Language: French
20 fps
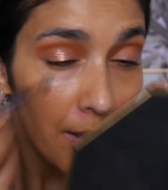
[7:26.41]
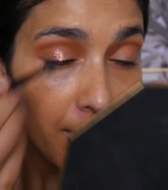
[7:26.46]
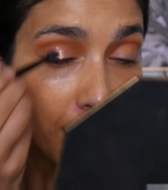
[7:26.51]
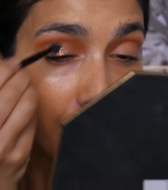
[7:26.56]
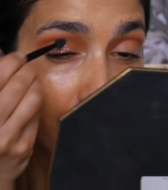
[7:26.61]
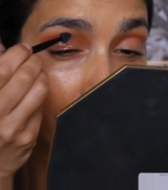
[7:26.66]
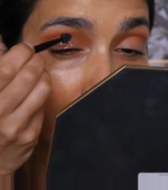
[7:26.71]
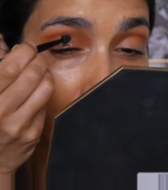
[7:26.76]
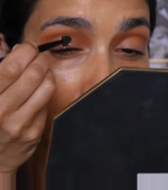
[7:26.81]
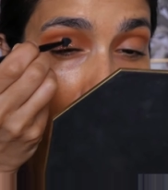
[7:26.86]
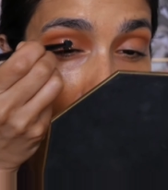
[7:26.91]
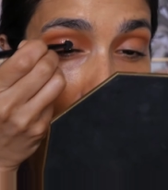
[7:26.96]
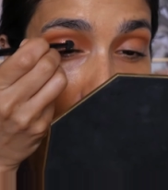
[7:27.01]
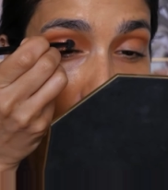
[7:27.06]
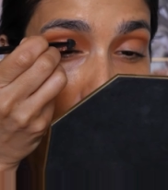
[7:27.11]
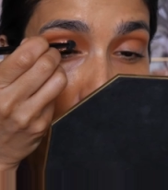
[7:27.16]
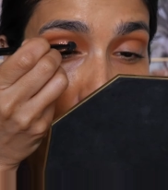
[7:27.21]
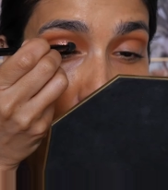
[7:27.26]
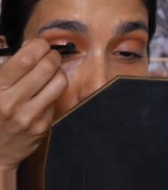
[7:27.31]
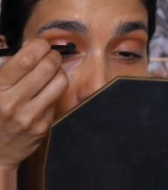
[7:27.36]
Qu'est-ce qu'il est
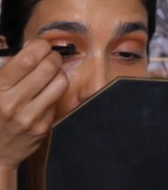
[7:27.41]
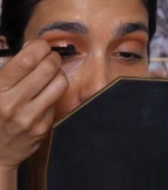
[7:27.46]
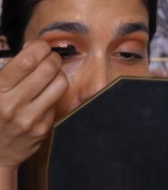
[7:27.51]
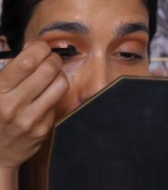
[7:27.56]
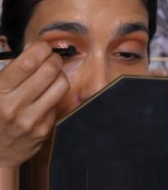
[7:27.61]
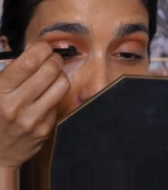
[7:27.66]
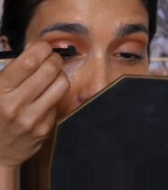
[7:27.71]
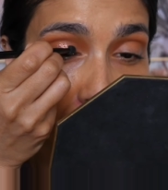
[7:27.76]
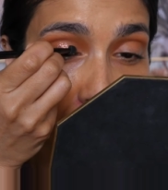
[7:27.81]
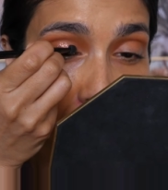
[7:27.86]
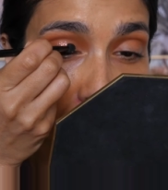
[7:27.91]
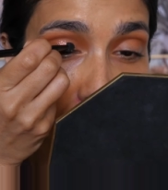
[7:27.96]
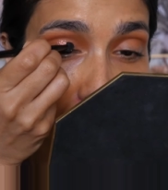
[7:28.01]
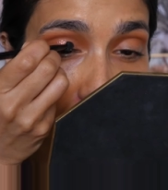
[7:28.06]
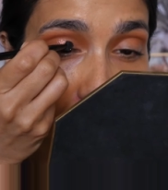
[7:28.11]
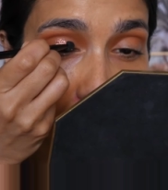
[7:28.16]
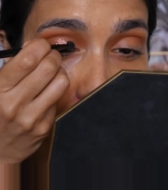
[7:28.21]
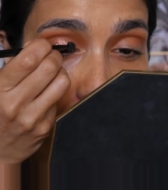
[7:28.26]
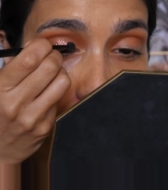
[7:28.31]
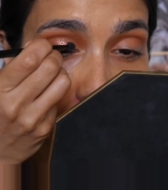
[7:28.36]
beau, mais
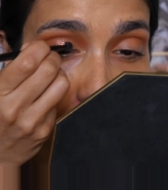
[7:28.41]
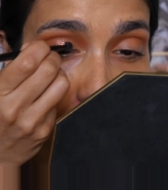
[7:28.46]
alors